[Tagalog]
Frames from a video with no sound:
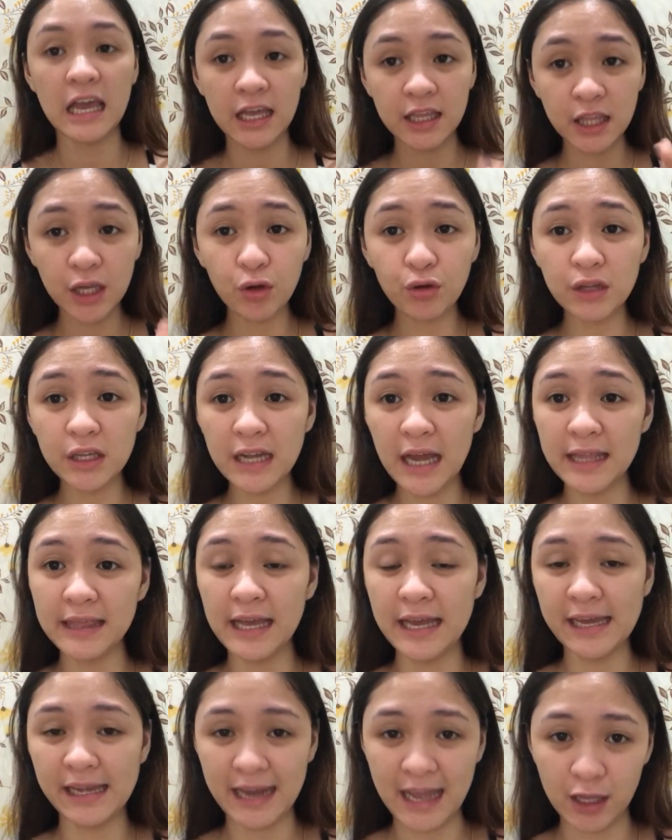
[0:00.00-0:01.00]
hindi ko
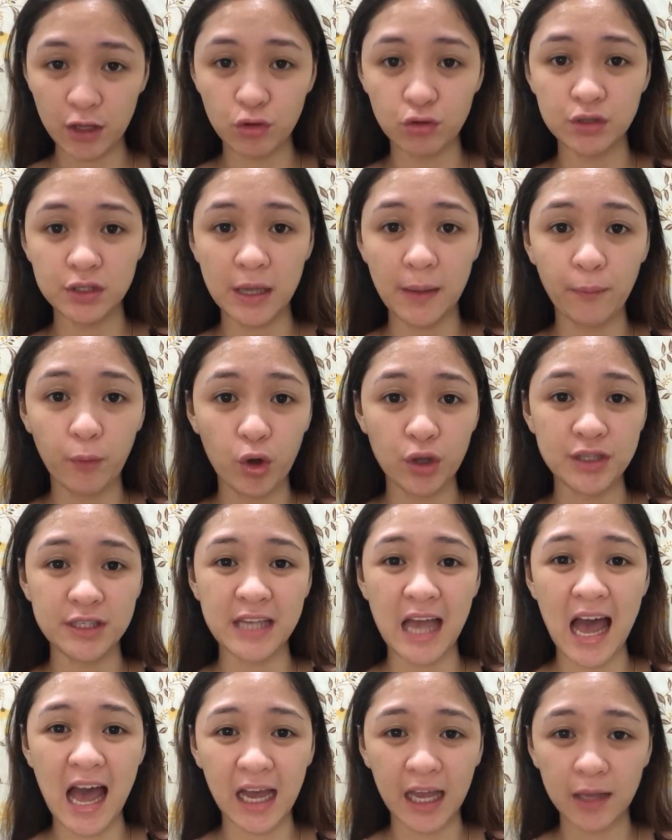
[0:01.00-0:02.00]
dinadirect yung sabon
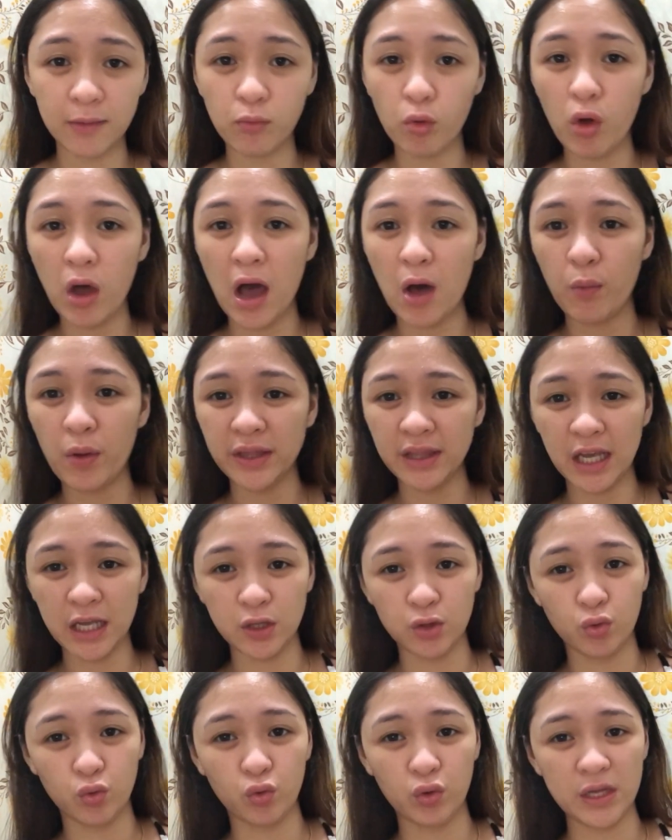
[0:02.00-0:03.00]
sa aking mukha. What
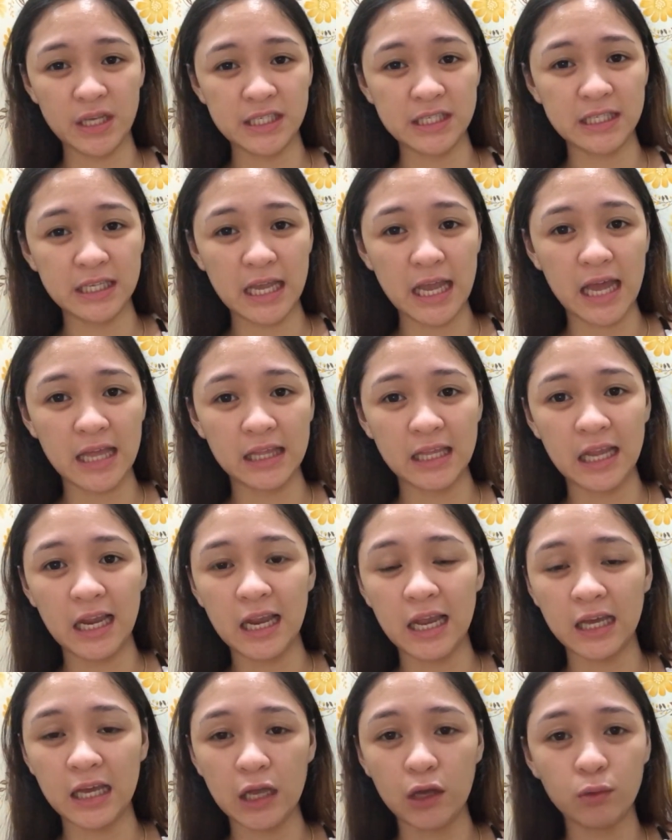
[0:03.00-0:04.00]
I do is, yan,
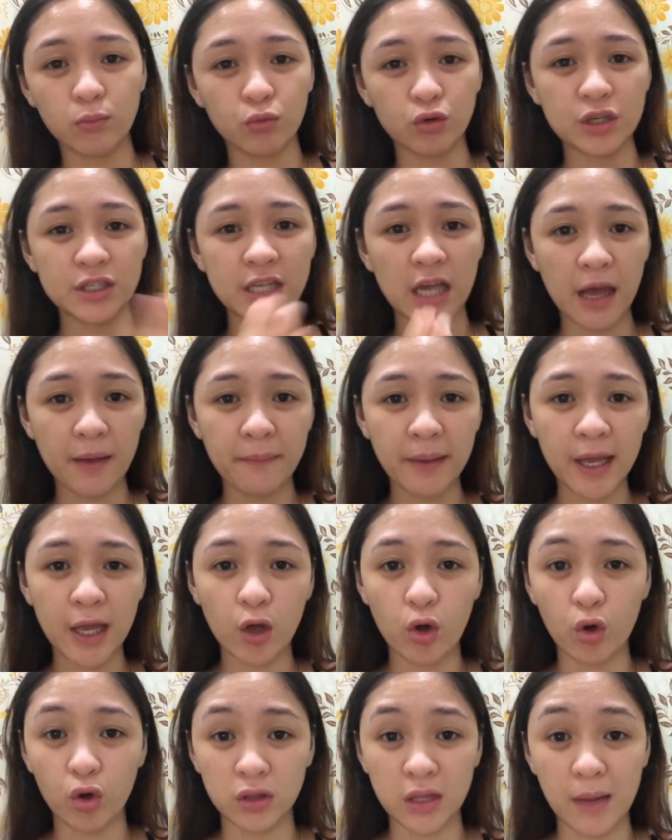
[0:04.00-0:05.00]
nilalagay ko muna sa kamay
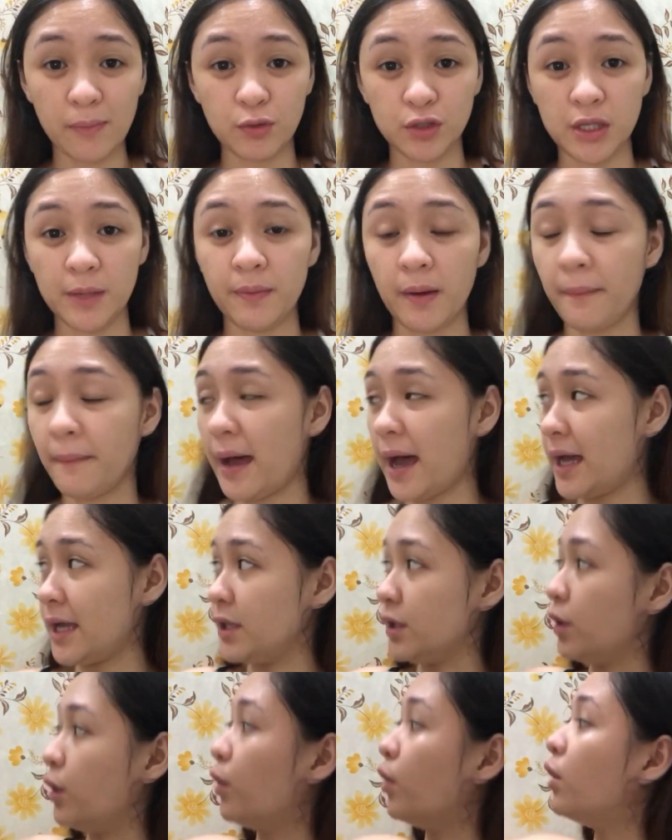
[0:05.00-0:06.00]
ko, tapos
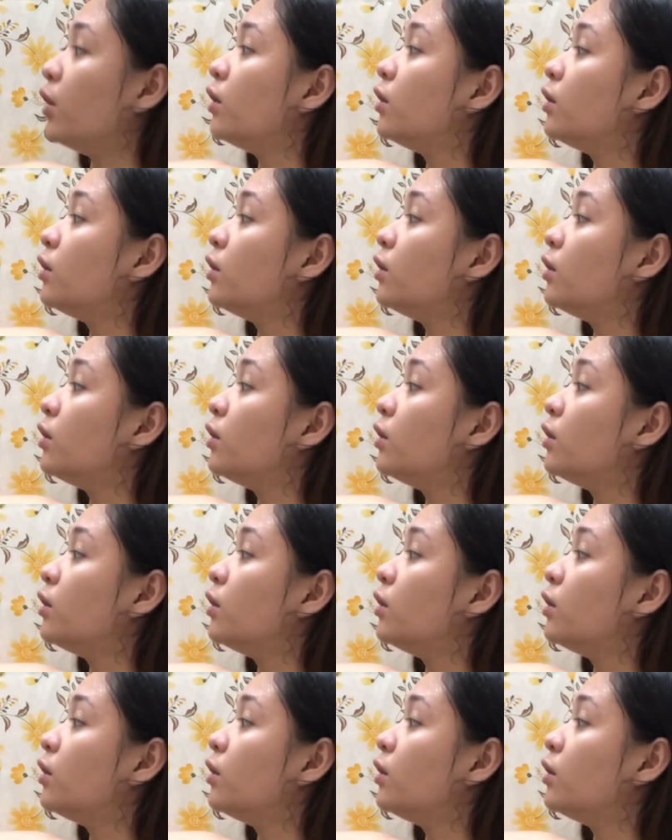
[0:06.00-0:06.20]
ipapahid ko.